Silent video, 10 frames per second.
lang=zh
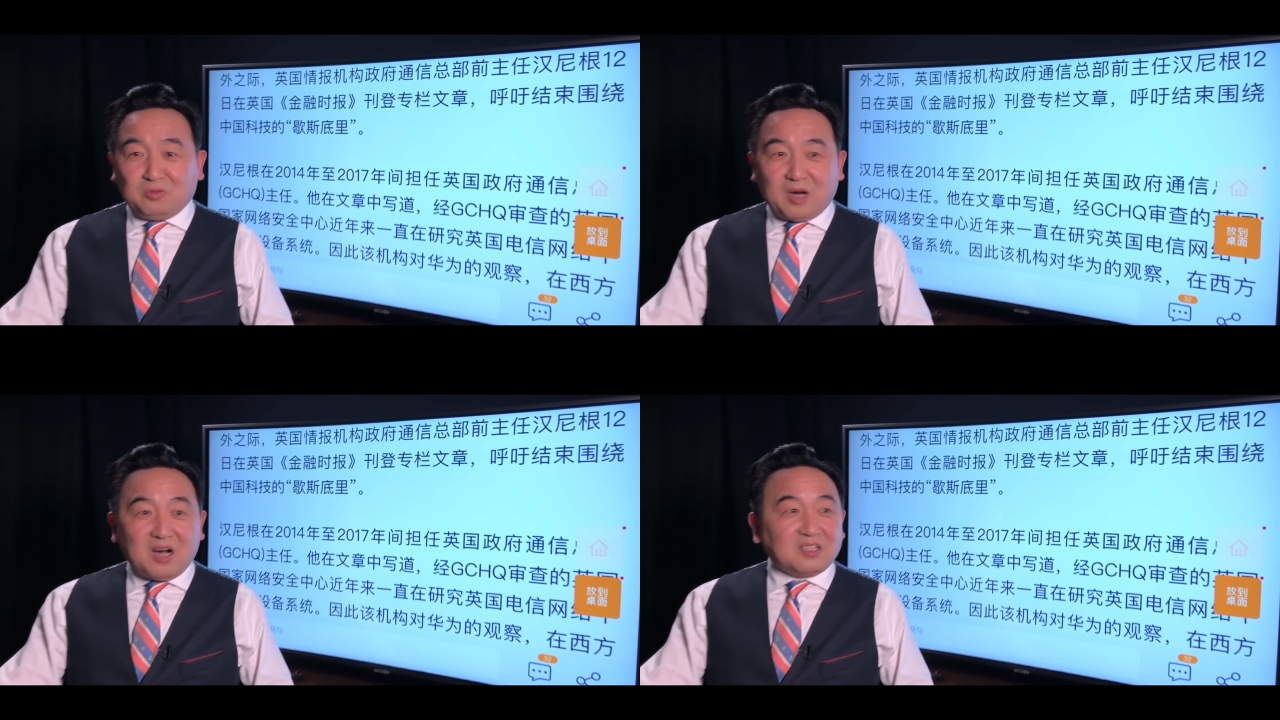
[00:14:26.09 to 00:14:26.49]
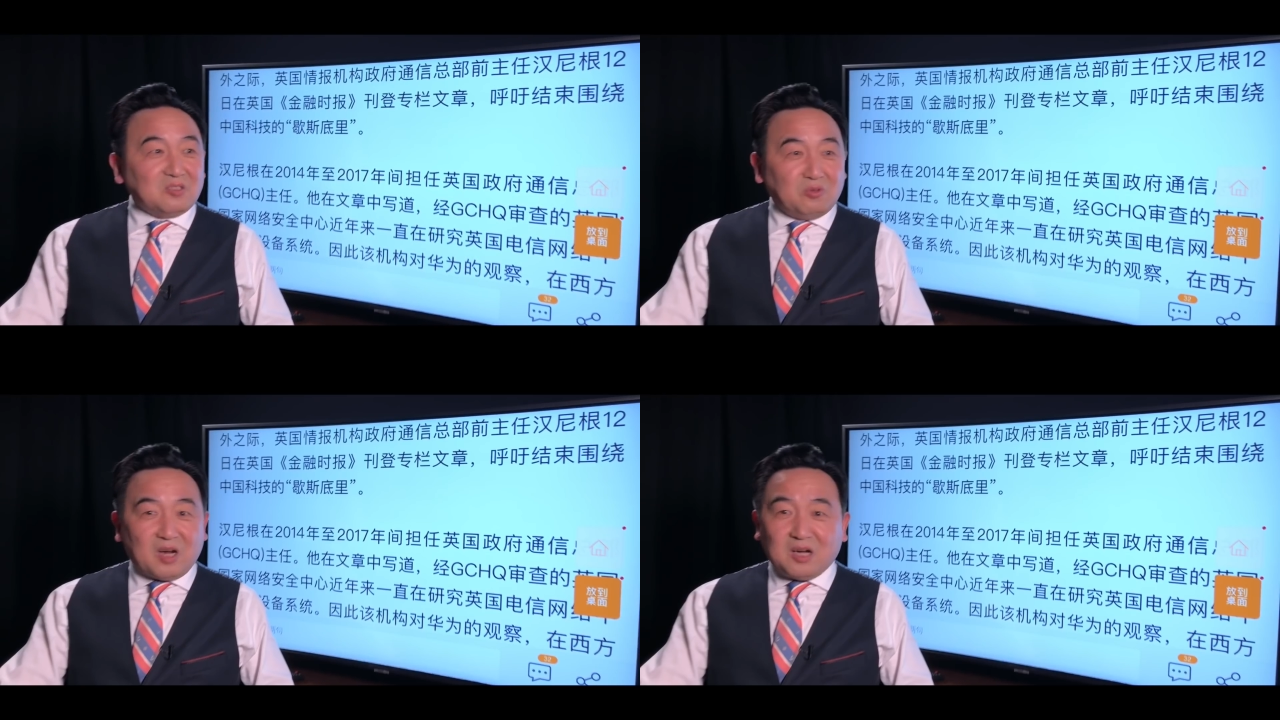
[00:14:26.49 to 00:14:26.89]
女孩
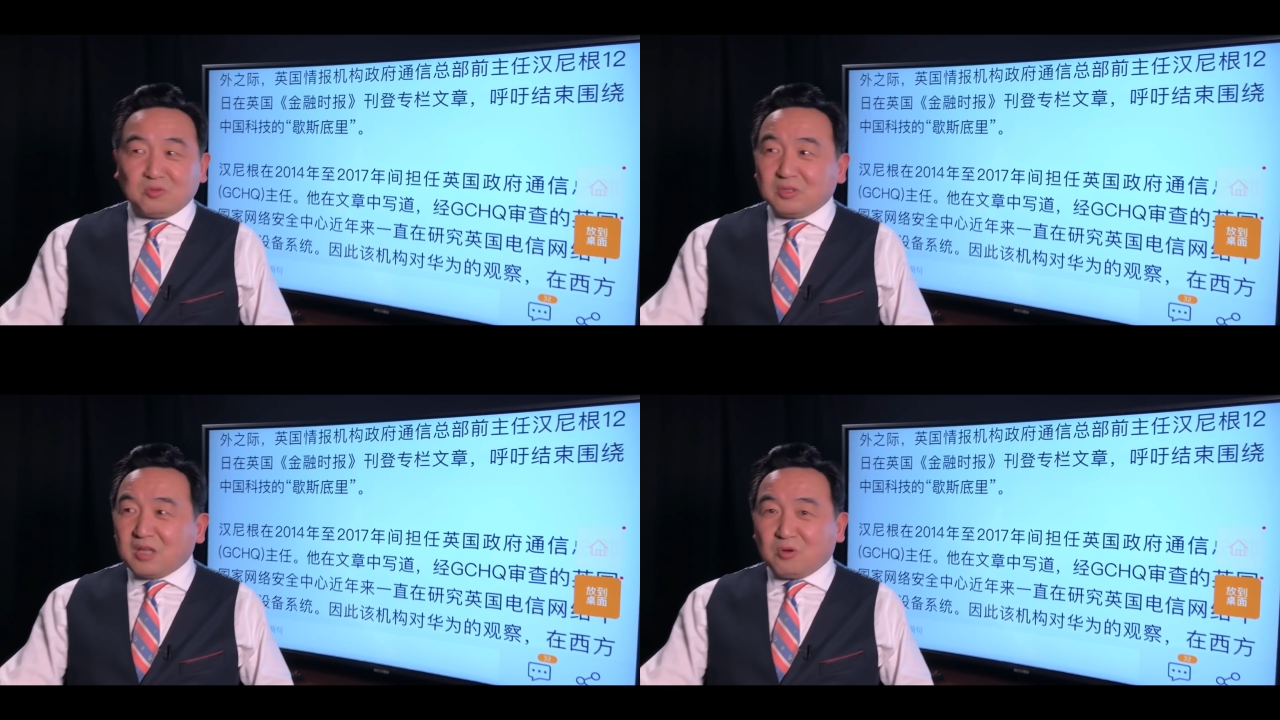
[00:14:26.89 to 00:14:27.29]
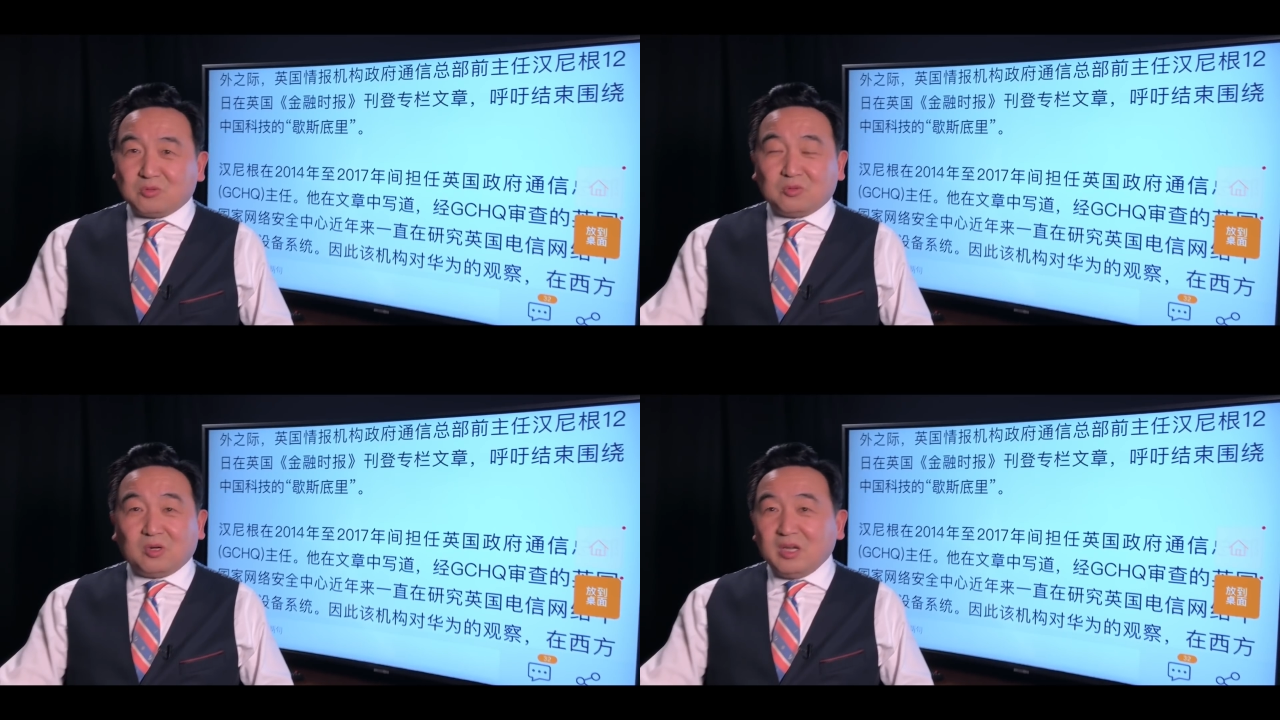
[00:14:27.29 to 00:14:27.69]
跟女孩说：“到
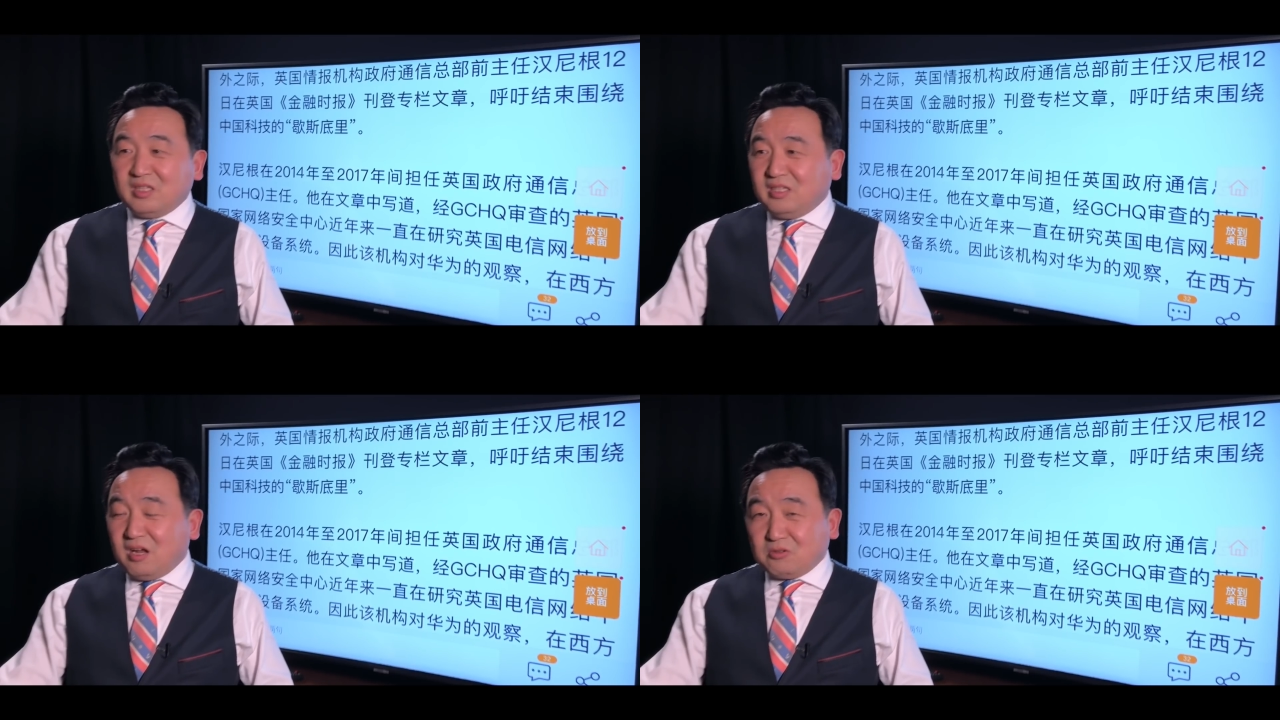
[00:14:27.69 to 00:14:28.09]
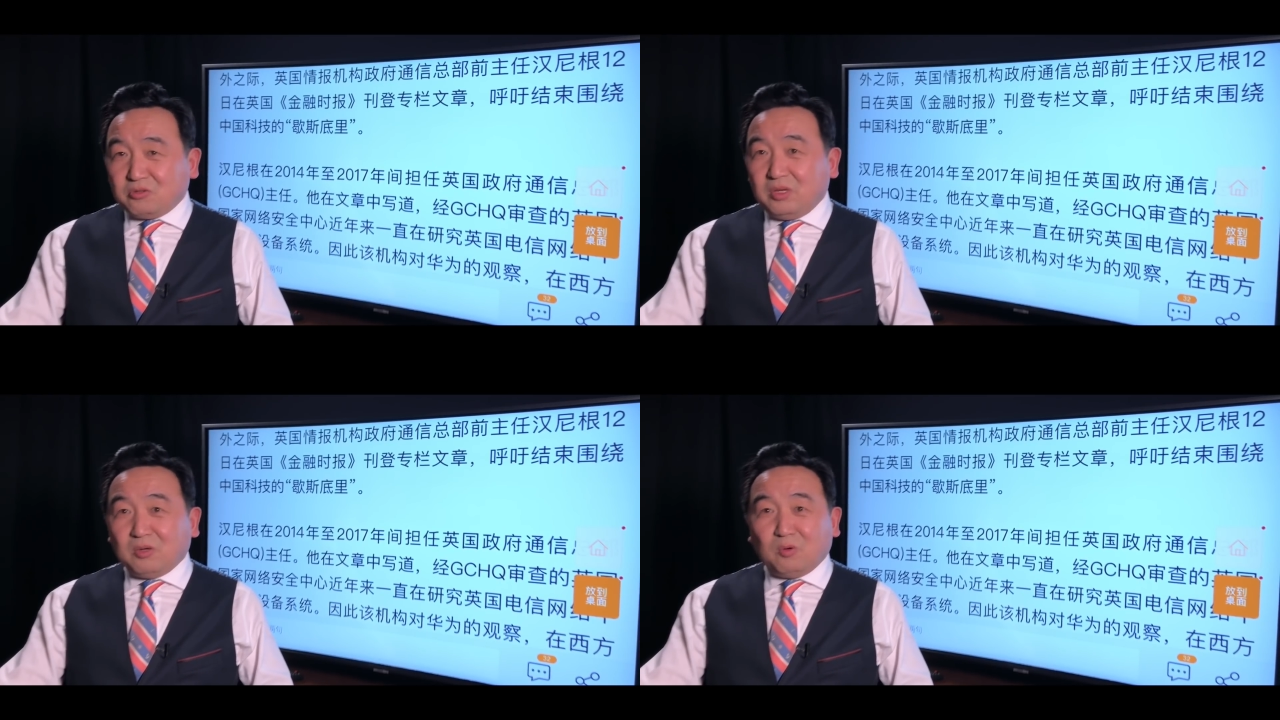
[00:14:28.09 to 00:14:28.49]
时候你要
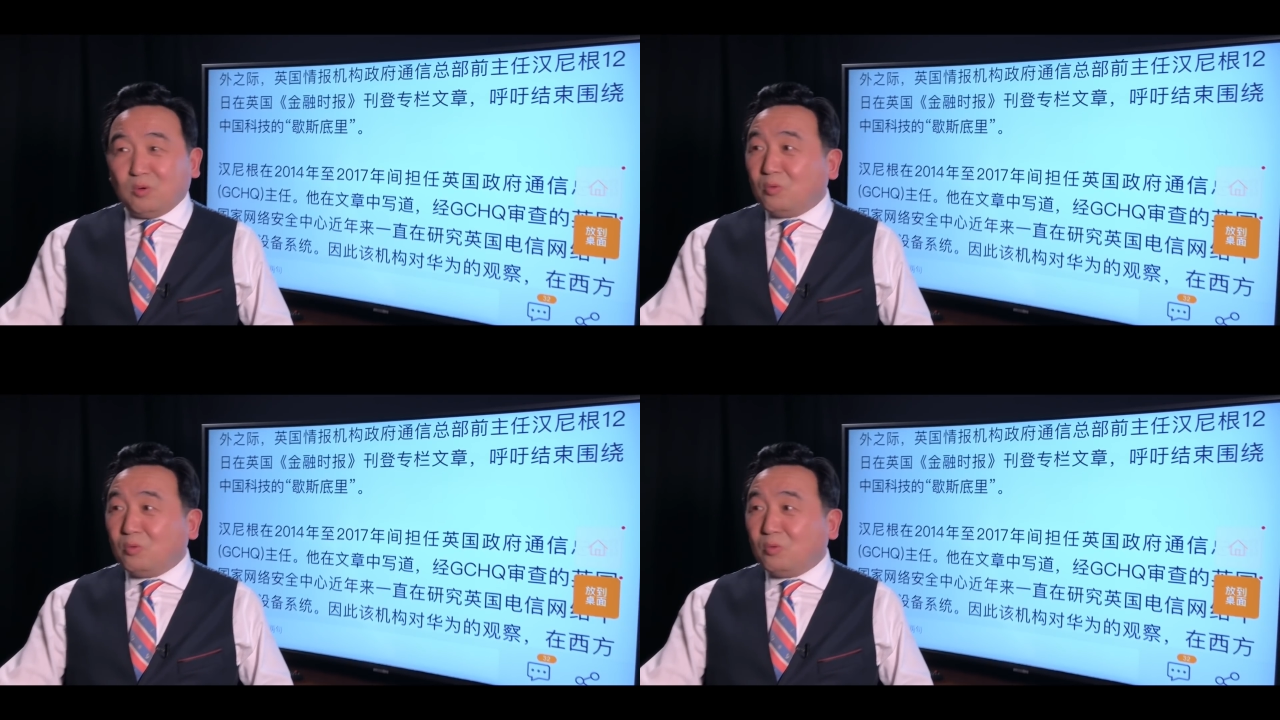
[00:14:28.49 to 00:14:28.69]
随了我，